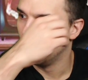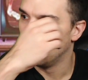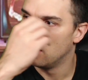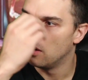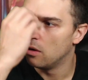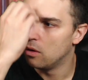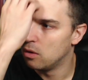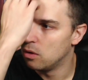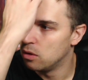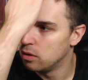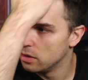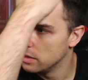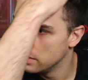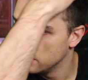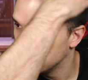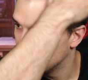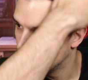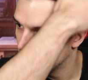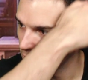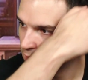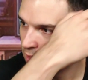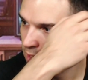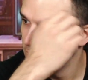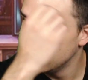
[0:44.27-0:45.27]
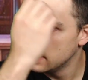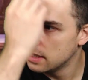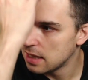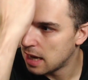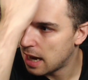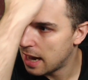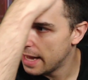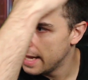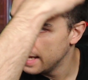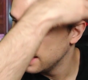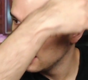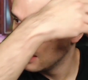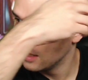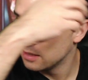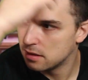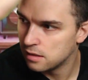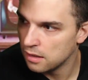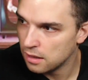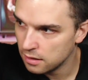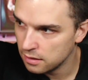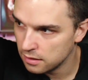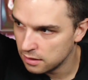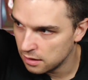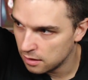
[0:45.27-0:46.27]
Und das liegt eigentlich
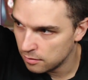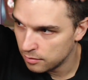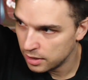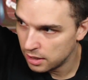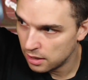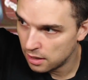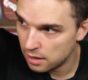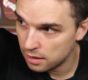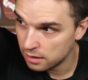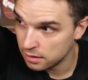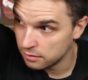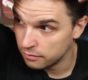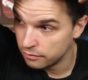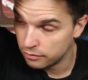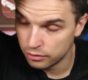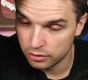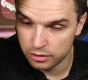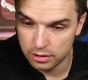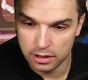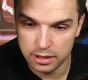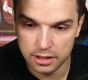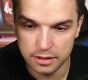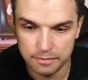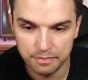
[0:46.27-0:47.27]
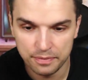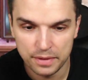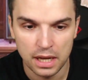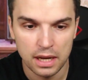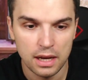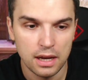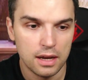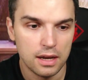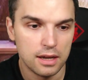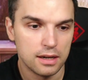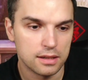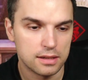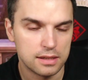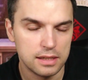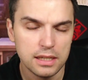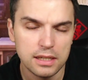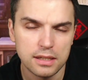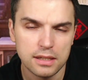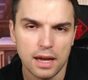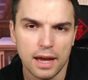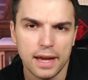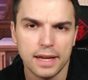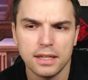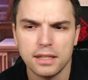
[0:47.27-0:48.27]
daran, ja, meine Haare sind fürchterlich. Das
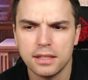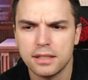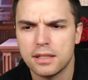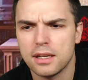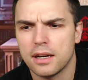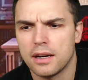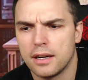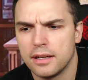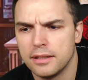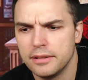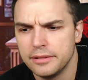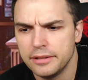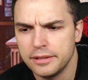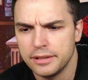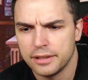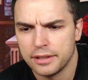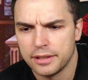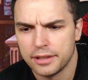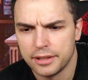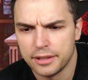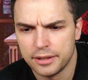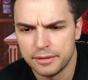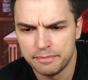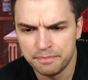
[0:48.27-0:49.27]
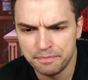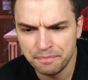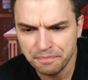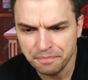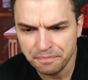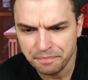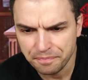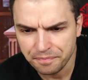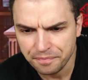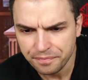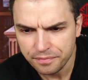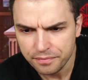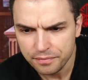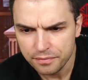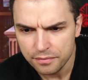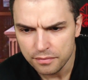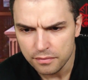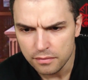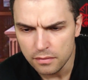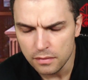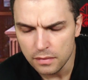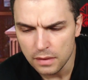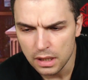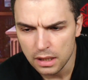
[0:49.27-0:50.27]
liegt eigentlich daran, ähm,
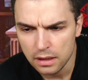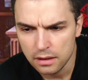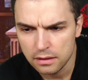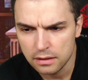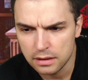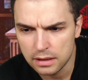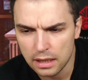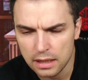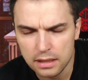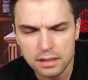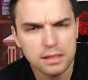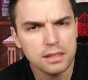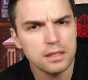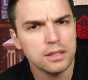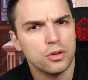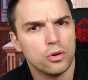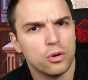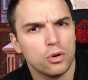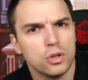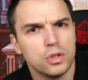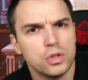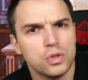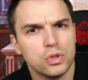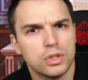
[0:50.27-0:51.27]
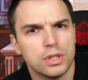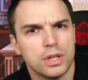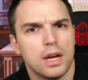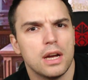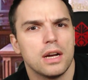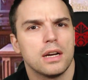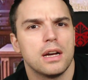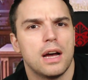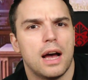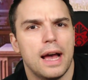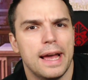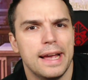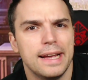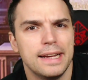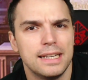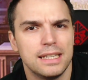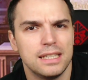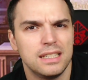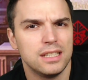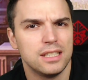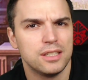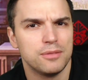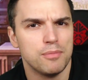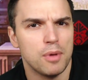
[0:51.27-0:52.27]
dass ich heutzutage eigentlich
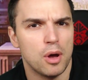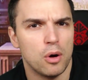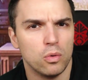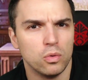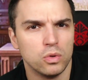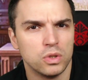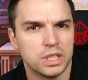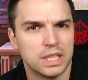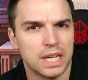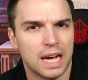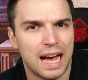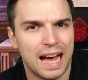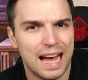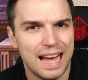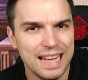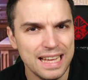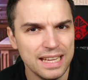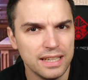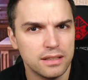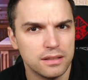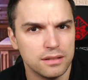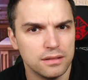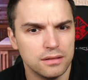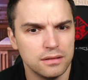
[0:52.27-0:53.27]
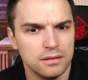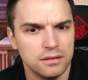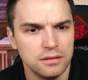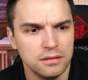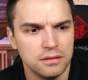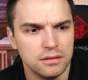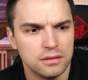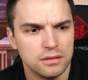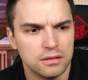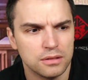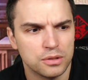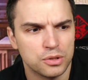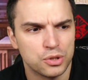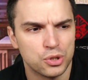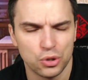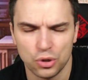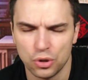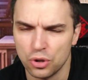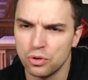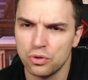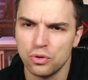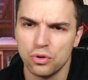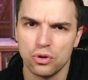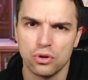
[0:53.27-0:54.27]
nicht mehr unterhalten,
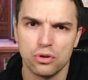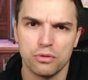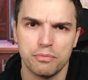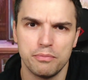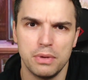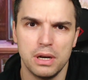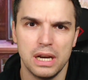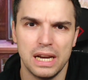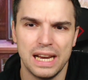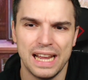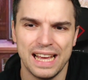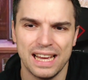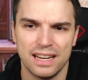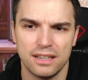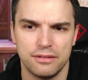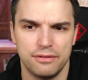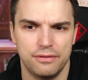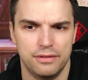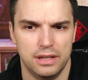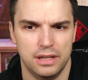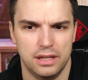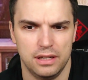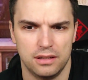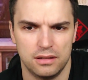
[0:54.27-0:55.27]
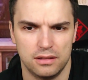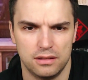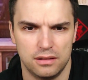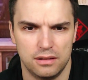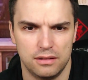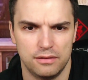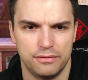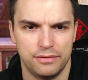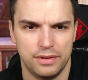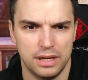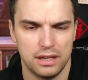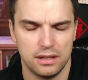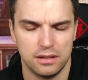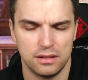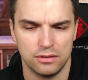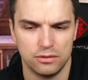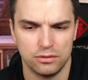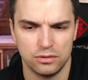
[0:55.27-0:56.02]
sondern nur noch belehrt wäre, werde.